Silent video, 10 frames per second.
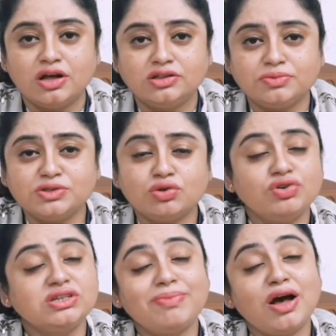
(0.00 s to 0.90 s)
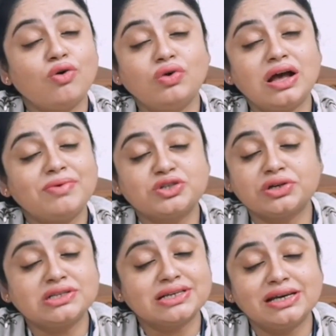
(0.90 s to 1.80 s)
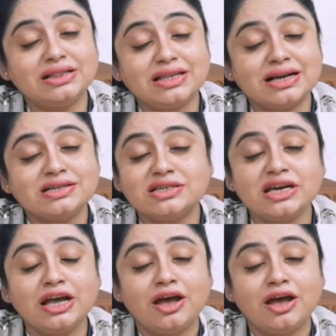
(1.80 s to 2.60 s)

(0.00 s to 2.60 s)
তো বলছে ওই যে মা ওরা আমার সঙ্গে যে খেলতে আসে